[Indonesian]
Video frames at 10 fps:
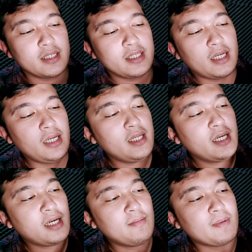jadi
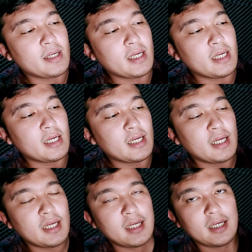dia
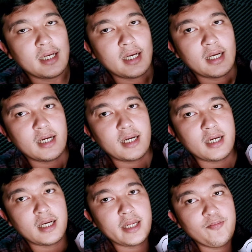pakai
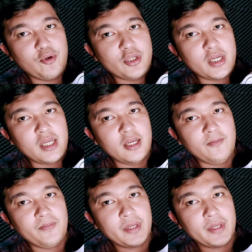uh, inputnya nih